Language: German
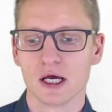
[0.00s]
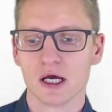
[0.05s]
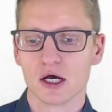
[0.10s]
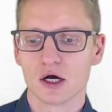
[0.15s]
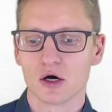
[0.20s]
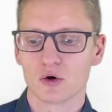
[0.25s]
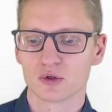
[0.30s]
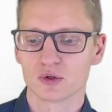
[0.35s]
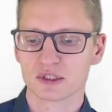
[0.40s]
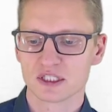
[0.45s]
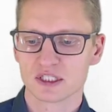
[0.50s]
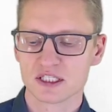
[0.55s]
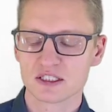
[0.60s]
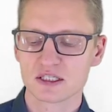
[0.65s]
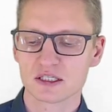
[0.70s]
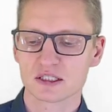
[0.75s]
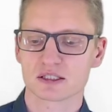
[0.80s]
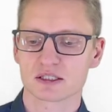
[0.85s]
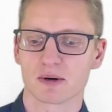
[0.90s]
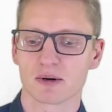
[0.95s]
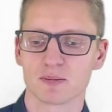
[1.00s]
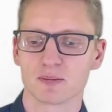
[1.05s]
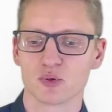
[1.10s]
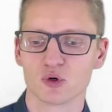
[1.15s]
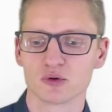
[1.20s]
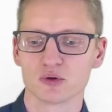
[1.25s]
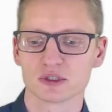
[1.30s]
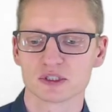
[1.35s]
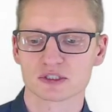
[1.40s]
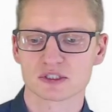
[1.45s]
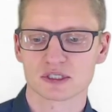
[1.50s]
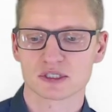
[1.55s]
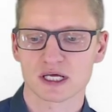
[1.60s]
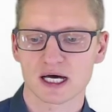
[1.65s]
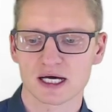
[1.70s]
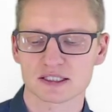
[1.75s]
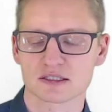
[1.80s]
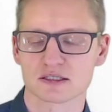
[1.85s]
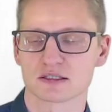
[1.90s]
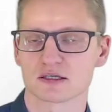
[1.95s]
Und diese zwei Punkte sind
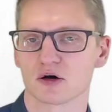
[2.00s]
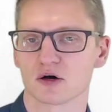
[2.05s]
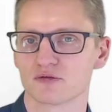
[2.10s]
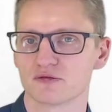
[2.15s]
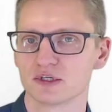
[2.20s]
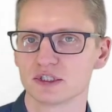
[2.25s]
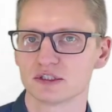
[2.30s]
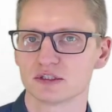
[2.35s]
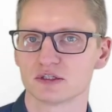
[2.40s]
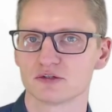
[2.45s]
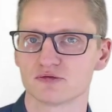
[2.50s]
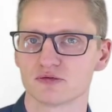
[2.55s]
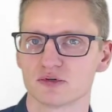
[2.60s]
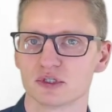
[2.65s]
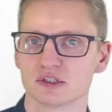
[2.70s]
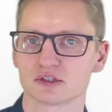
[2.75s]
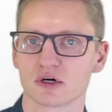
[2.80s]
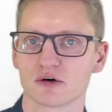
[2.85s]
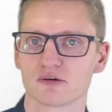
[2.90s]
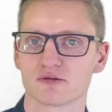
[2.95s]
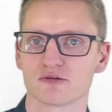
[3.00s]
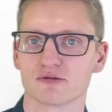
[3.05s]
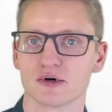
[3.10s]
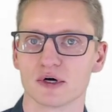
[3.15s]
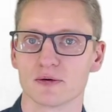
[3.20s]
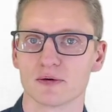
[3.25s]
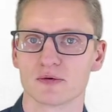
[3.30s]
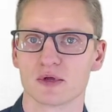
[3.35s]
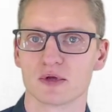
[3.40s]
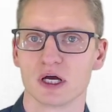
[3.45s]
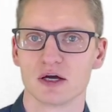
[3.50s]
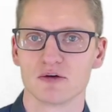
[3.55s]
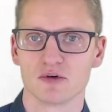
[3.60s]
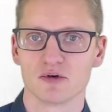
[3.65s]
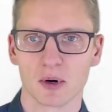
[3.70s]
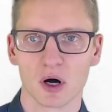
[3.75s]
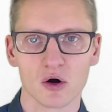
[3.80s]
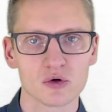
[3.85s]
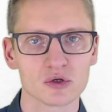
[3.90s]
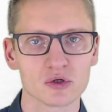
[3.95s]
tatsächlich auch wichtig für die Software. Wir
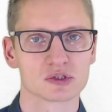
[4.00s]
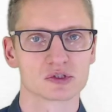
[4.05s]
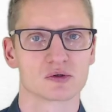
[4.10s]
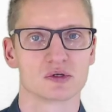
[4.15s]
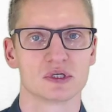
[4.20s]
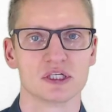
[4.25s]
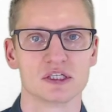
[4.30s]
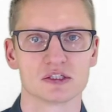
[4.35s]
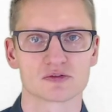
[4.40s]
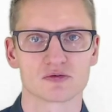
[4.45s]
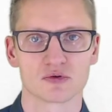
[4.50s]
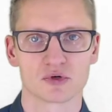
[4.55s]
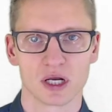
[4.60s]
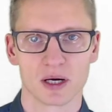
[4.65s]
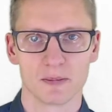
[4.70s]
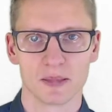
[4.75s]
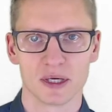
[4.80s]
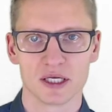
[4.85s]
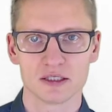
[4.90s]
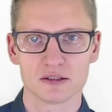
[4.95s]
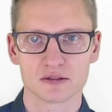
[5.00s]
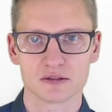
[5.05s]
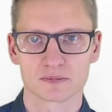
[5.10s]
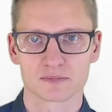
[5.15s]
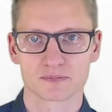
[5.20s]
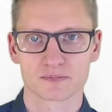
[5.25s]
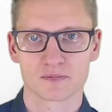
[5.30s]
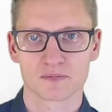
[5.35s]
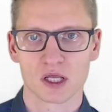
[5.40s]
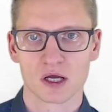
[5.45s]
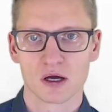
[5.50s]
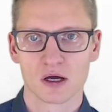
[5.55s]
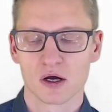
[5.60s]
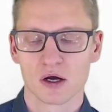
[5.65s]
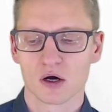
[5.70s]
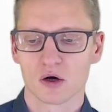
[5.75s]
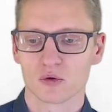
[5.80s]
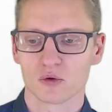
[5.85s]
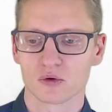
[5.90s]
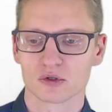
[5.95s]
brauchen ein solides Fundament,
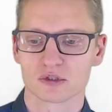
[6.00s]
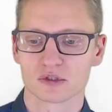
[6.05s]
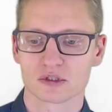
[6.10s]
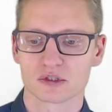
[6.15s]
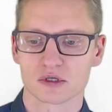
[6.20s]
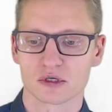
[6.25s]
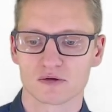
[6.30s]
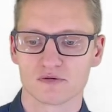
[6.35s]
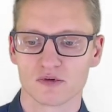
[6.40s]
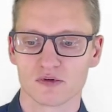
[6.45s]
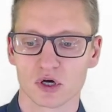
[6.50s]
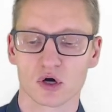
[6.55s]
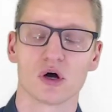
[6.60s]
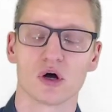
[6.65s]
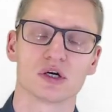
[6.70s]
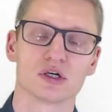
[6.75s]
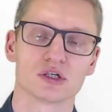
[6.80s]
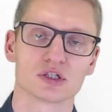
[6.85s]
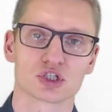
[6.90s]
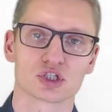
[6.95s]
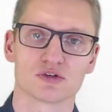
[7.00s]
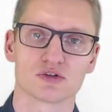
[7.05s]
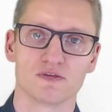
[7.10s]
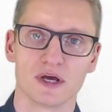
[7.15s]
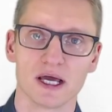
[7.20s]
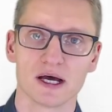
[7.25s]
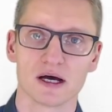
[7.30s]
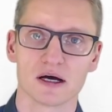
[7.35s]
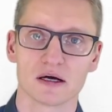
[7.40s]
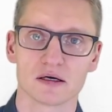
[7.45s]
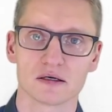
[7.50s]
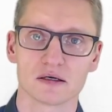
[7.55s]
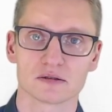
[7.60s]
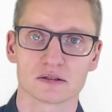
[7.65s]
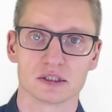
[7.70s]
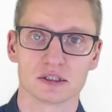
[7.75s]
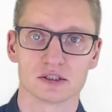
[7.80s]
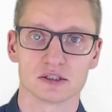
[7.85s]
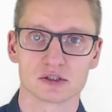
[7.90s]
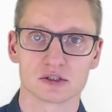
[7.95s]
und wir können schwer
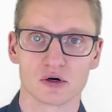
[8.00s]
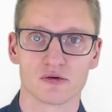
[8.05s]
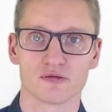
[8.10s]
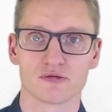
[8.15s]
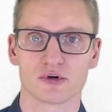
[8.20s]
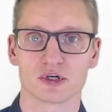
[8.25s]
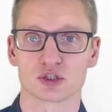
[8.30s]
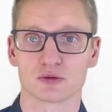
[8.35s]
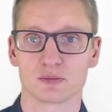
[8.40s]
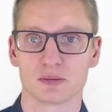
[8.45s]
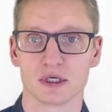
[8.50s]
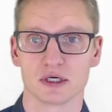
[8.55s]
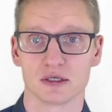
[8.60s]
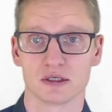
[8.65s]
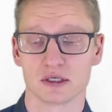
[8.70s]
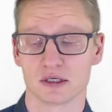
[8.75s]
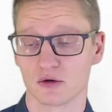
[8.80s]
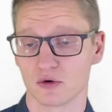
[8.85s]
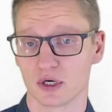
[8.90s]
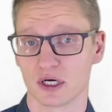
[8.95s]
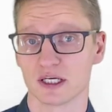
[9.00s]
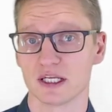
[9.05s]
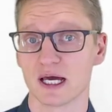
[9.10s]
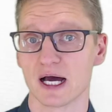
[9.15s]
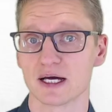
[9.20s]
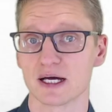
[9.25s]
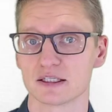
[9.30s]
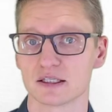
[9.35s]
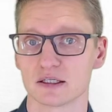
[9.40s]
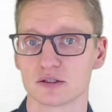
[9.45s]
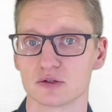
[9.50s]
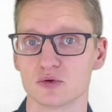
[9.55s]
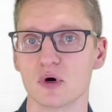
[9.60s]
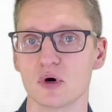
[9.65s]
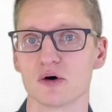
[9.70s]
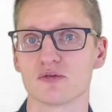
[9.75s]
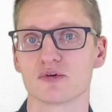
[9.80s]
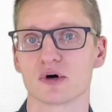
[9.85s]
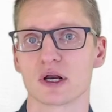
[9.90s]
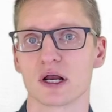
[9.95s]
die Software später oder die
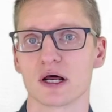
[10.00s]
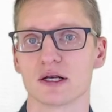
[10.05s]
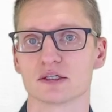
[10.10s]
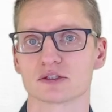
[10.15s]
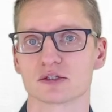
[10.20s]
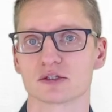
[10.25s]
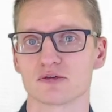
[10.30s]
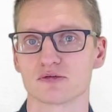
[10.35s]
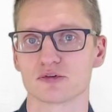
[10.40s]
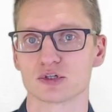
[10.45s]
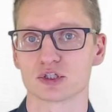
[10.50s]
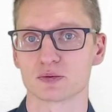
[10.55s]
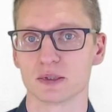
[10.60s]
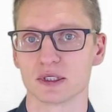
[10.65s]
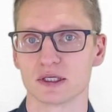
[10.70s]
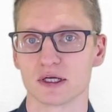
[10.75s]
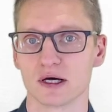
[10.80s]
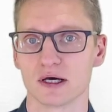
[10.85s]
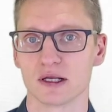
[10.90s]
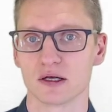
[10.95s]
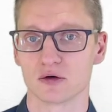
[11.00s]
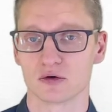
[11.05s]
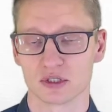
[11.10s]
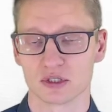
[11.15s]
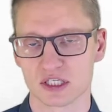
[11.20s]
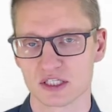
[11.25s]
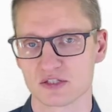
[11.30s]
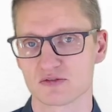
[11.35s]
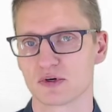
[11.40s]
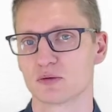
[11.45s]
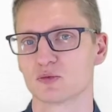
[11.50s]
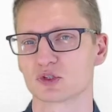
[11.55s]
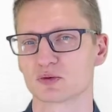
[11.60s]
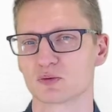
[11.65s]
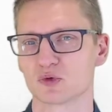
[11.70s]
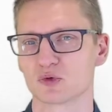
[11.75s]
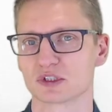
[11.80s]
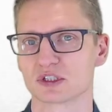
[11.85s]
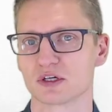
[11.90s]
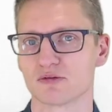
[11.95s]
Architektur von einer Software später ändern. Und deswegen
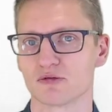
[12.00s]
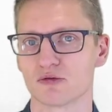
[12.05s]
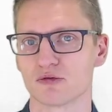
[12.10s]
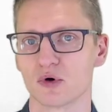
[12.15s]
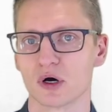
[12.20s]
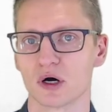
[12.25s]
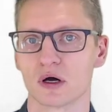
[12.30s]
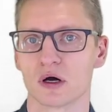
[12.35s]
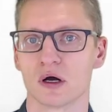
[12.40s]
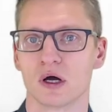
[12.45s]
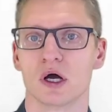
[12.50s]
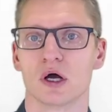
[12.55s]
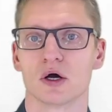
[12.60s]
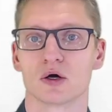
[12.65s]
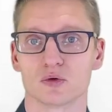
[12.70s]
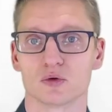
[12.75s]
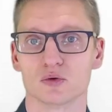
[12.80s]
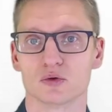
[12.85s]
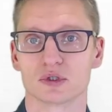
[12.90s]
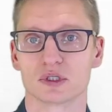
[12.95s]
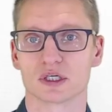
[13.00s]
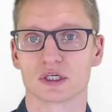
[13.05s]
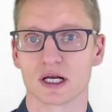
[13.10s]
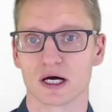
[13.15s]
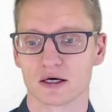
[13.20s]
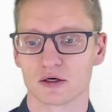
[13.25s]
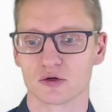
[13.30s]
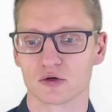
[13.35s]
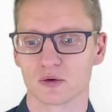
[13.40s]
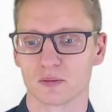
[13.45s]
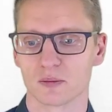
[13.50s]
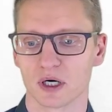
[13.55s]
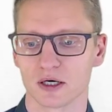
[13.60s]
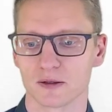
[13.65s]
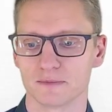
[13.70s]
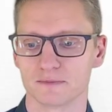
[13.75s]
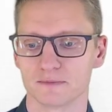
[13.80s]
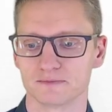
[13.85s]
müssen wir uns davor gut Gedanken drum machen.